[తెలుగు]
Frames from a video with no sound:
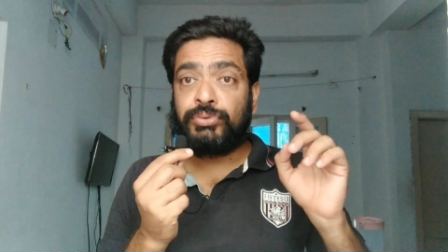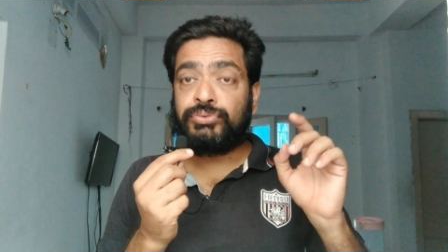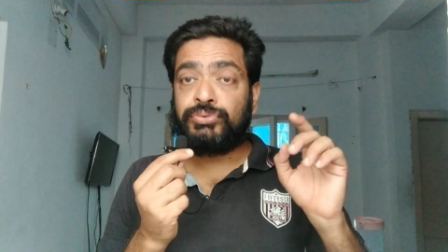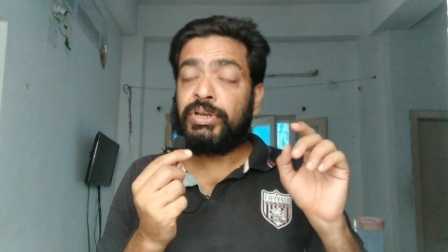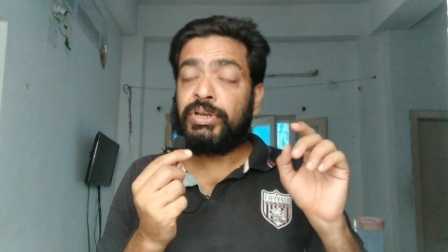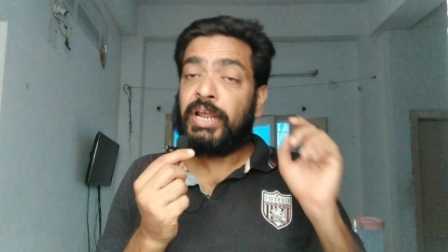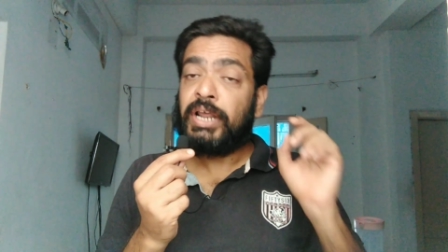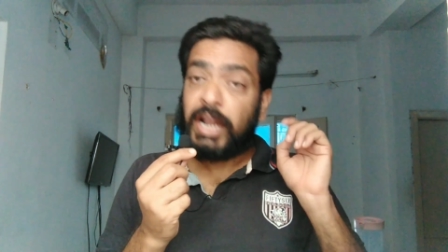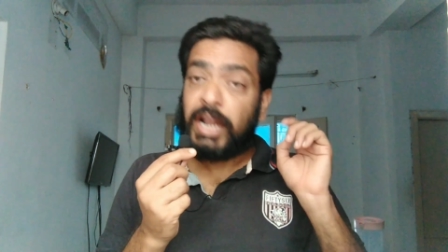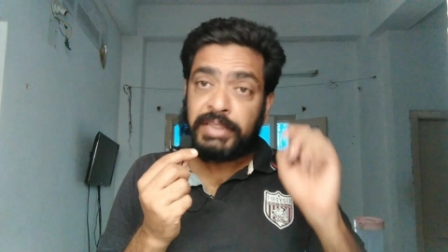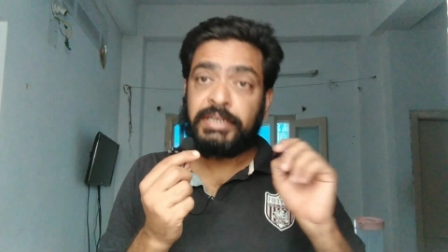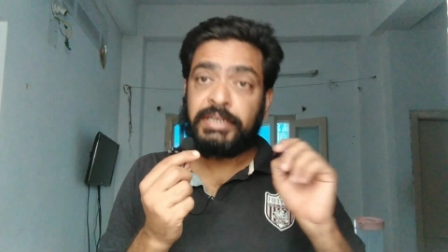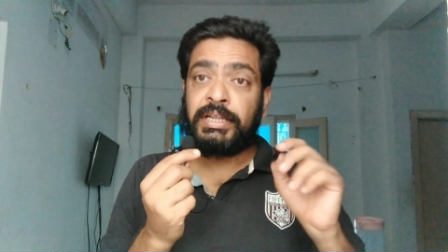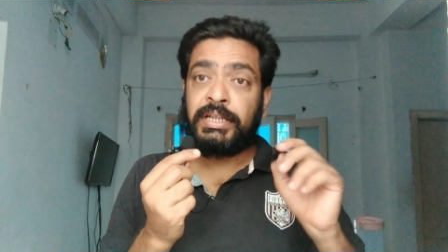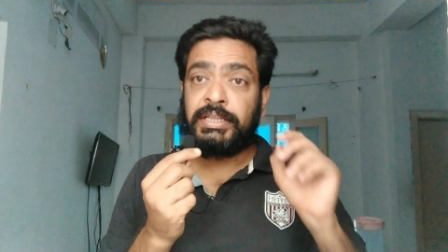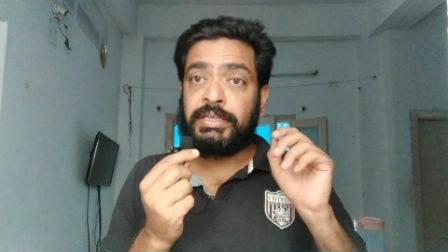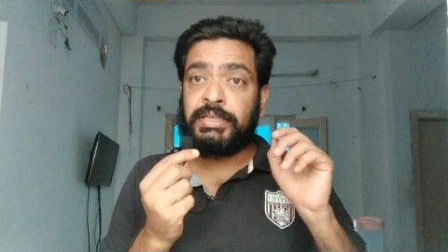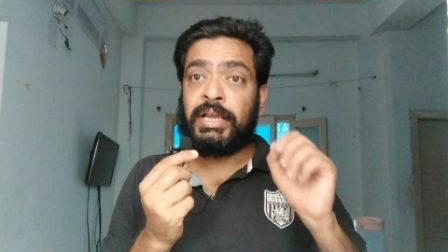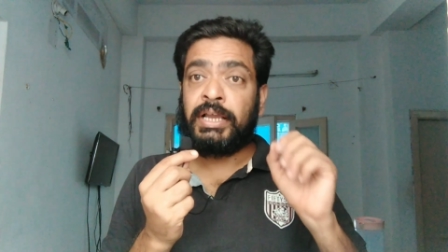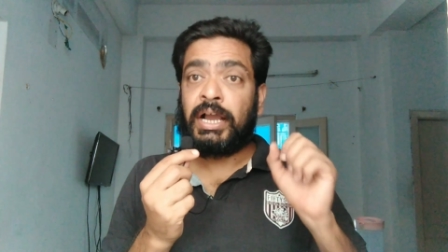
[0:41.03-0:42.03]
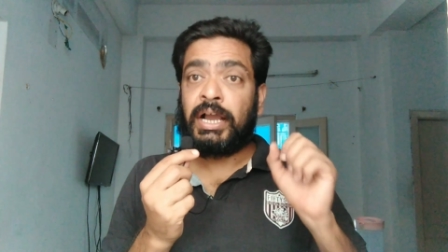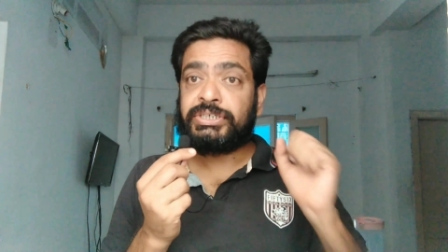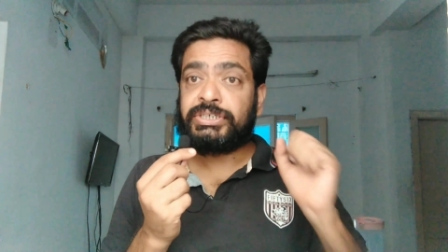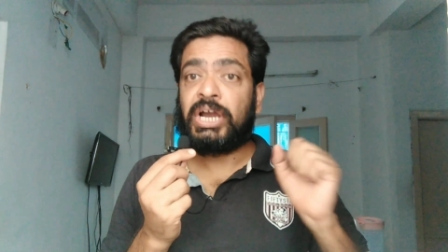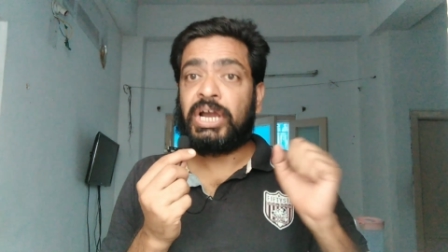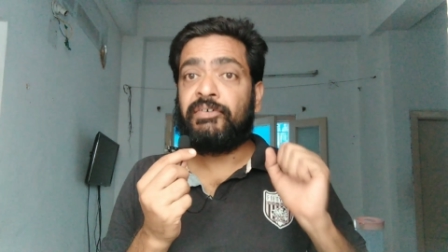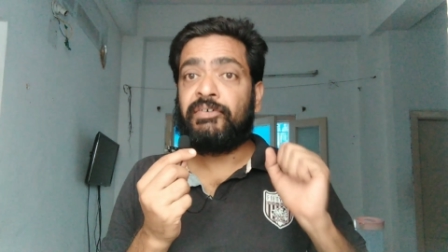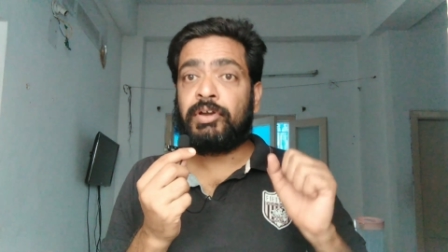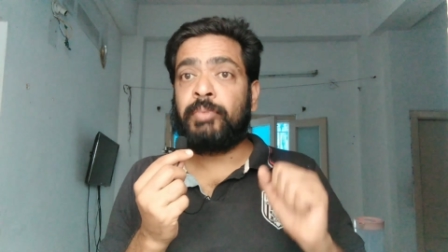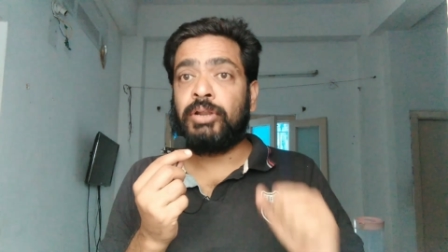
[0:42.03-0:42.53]
కూతురు ఎలా తింటుంది ఆ
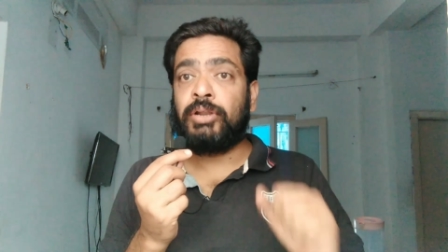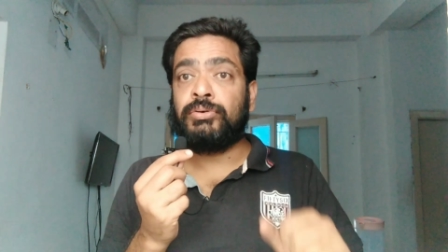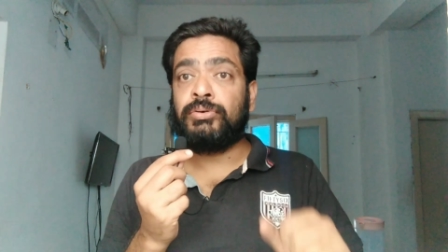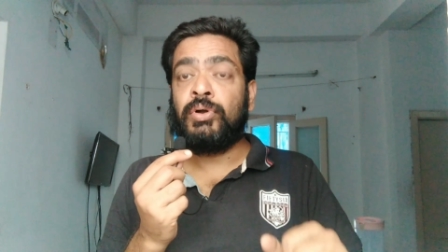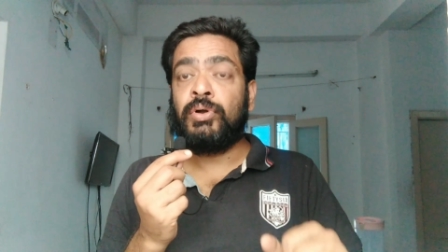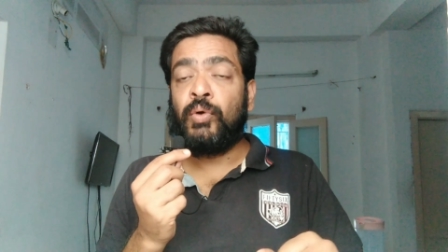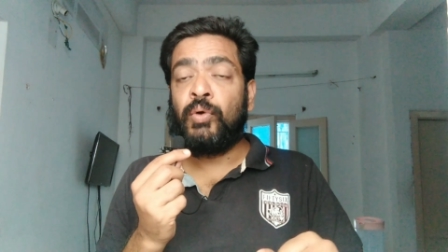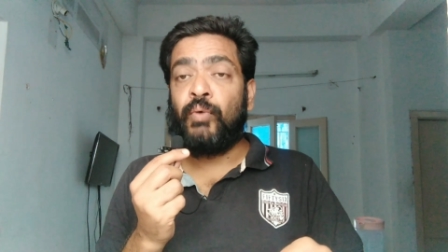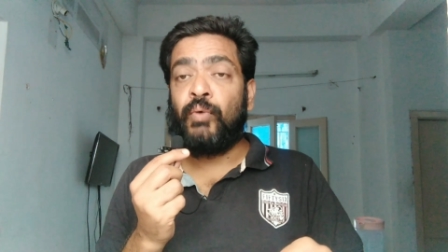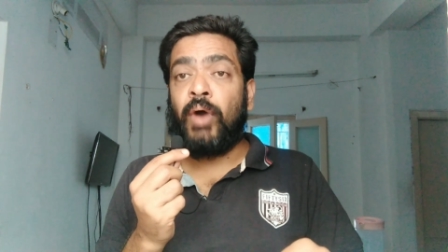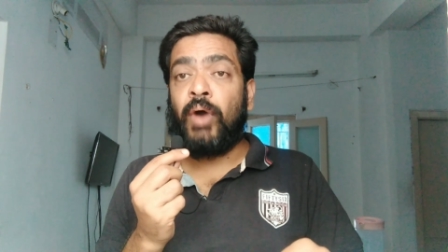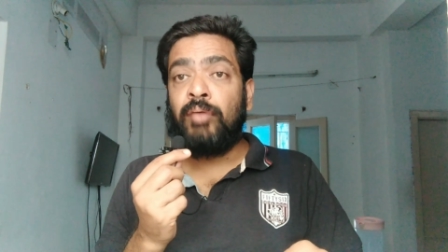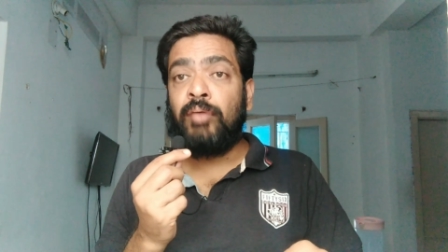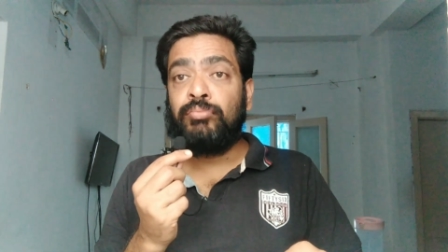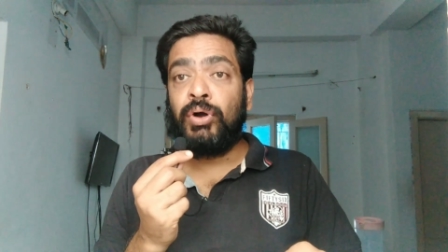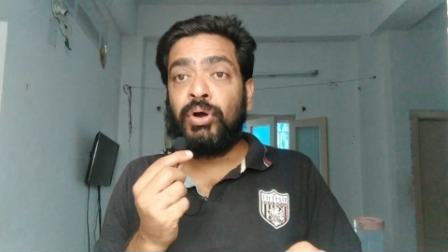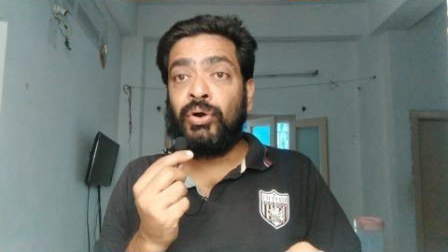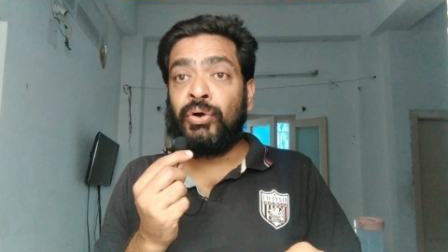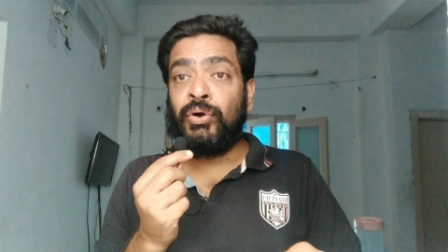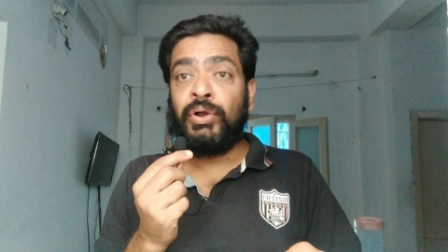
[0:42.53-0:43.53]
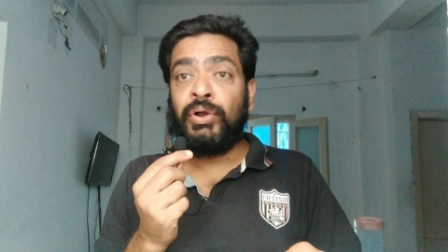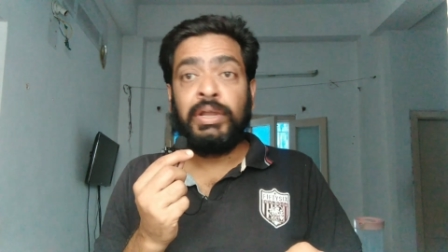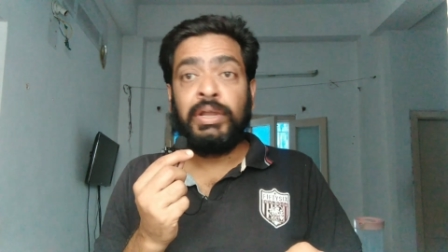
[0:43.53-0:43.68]
షావర్మలు వామ్మో